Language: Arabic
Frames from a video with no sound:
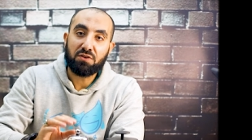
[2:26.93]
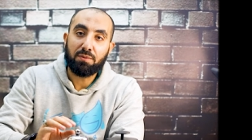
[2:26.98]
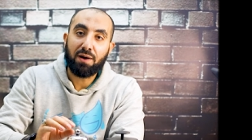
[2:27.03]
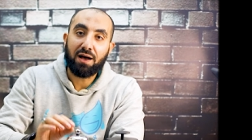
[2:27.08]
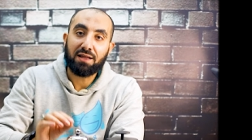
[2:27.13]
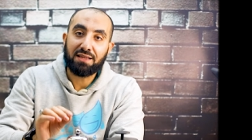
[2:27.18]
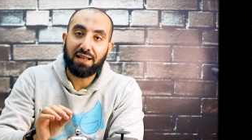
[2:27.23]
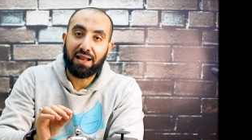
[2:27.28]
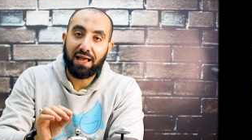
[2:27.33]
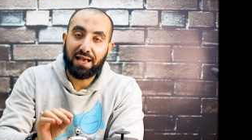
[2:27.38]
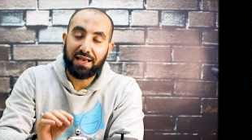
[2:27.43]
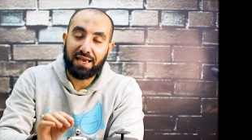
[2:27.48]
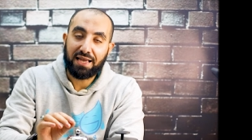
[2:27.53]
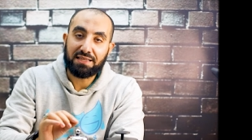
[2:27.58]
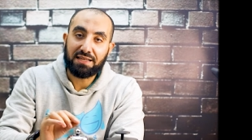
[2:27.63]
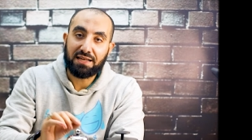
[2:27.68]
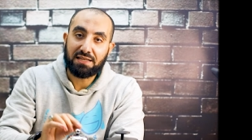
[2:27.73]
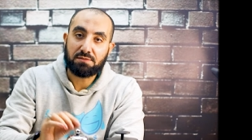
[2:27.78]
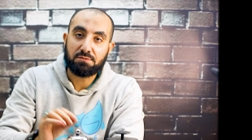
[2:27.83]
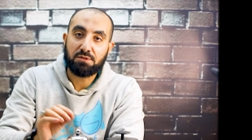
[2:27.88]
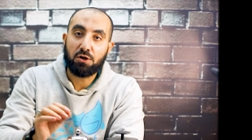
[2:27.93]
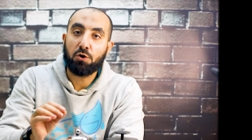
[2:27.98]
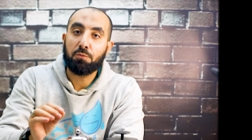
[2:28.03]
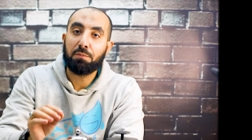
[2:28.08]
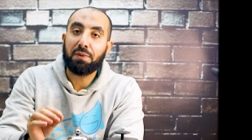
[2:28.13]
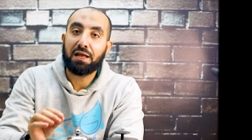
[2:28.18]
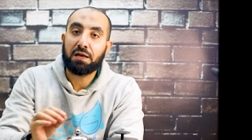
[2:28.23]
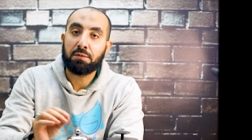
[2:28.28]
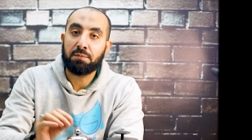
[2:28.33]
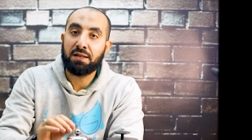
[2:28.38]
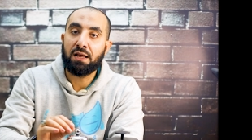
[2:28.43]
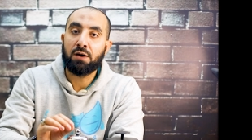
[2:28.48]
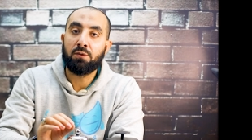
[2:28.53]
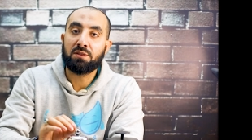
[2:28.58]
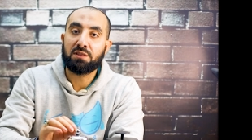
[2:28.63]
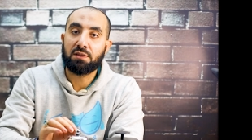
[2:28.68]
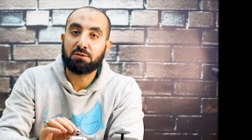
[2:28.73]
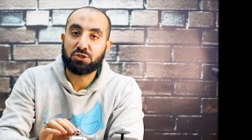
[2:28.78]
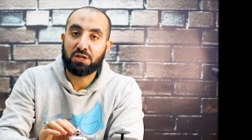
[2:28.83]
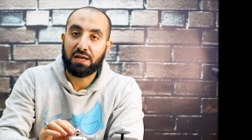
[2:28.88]
في بعض الحاجات اللي لازم تاخد بالك منها
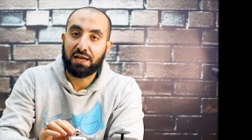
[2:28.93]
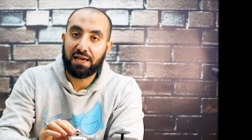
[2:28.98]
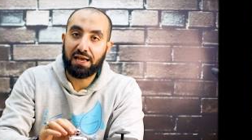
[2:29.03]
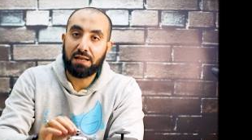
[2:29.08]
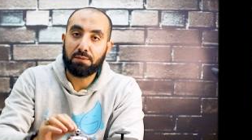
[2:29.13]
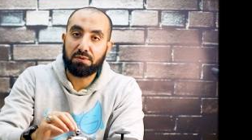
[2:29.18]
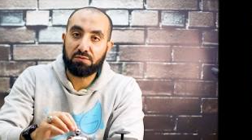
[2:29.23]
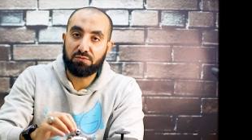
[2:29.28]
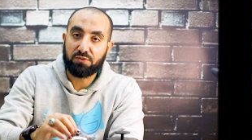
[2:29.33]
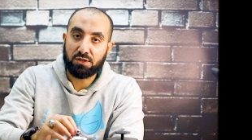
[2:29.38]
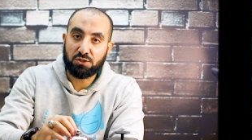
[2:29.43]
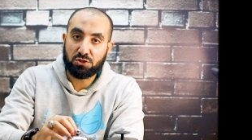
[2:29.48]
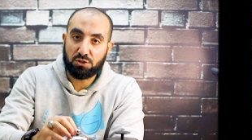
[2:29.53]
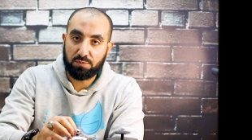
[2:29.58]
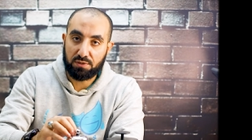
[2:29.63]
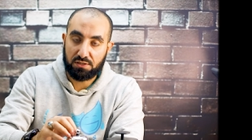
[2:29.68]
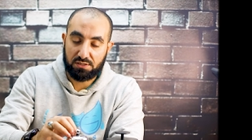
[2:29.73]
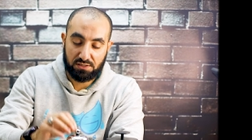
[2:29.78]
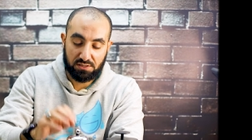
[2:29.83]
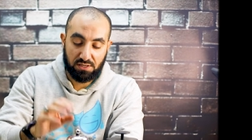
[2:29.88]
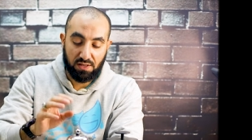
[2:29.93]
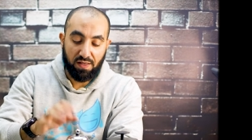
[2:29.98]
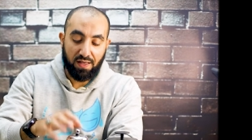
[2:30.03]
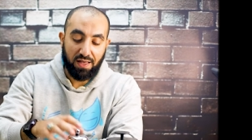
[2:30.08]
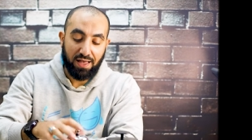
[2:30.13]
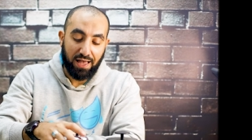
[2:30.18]
وانت شغال بالفرنش بريس